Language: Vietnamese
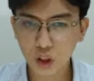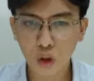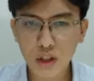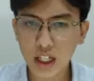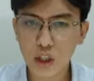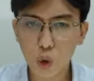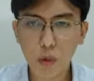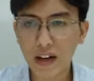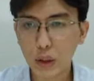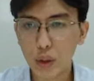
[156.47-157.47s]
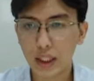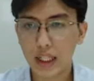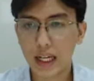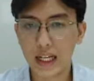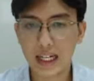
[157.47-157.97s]
nó chỉ cần rũ một phát thôi
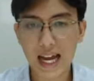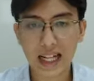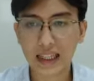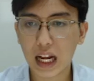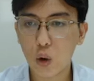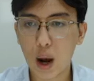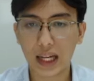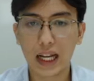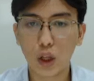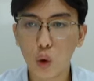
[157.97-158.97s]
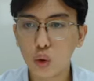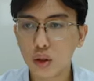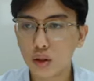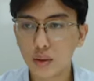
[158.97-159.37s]
là tài khoản lại lỗ